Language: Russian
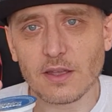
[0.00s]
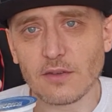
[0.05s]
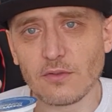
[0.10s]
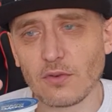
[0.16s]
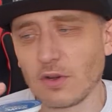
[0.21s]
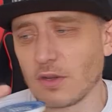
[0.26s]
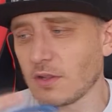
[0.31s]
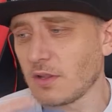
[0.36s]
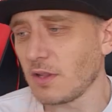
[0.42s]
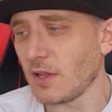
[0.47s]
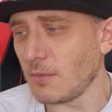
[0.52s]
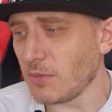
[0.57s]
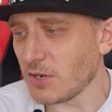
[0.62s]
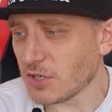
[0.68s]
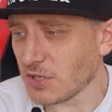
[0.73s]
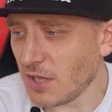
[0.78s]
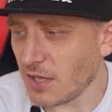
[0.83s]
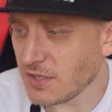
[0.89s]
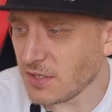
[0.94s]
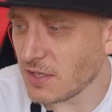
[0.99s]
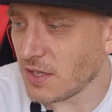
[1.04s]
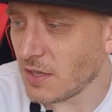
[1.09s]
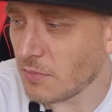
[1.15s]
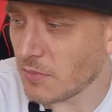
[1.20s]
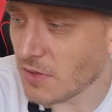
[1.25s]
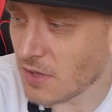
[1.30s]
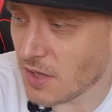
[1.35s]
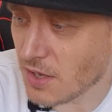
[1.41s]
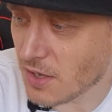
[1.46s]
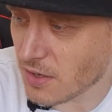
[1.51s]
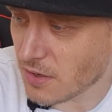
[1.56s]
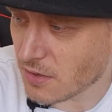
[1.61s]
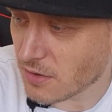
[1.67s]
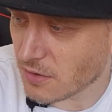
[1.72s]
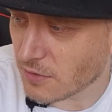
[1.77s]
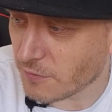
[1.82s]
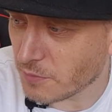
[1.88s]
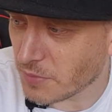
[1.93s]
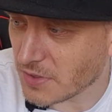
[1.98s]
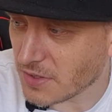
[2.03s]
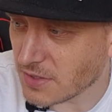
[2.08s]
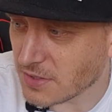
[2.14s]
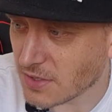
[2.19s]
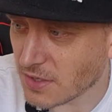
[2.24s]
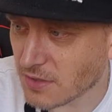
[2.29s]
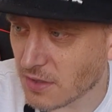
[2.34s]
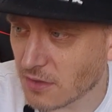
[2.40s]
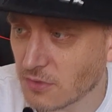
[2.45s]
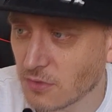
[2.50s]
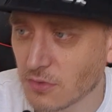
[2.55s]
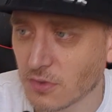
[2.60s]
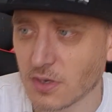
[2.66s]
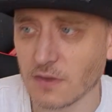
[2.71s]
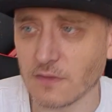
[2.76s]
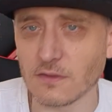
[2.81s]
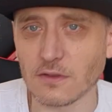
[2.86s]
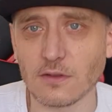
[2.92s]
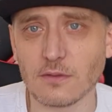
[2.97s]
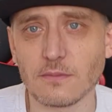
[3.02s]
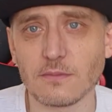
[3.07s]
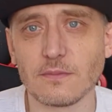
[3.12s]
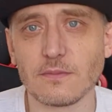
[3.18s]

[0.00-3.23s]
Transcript: Вот, обошлась она мне в 51 гривну.